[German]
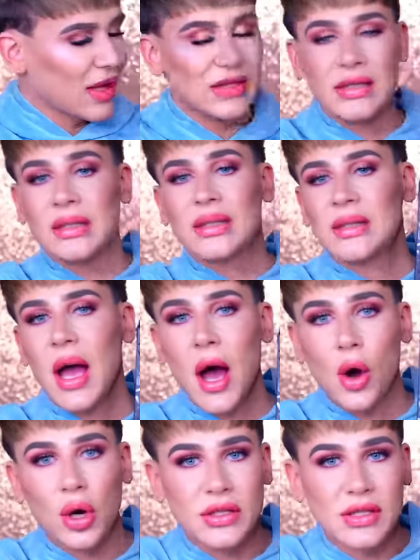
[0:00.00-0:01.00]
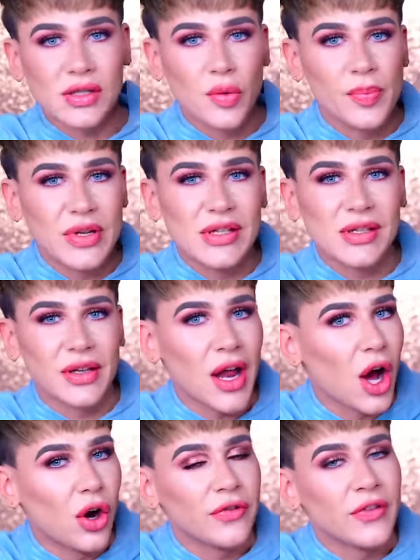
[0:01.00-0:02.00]
Man sieht es ja auch, es ist so ein bisschen
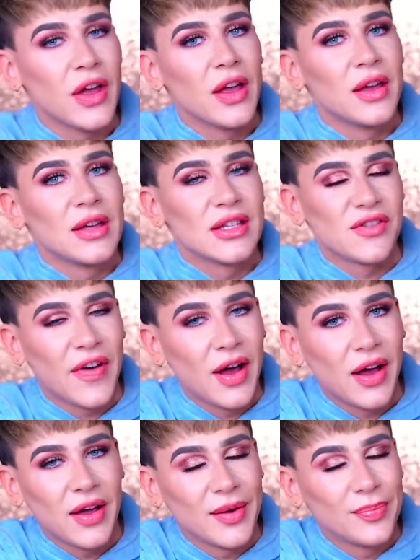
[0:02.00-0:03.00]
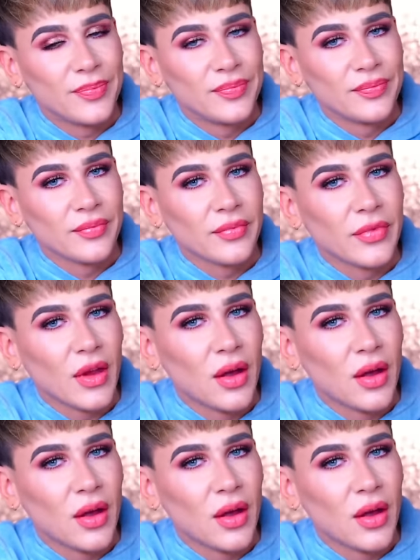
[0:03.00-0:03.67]
auf zwar ähm,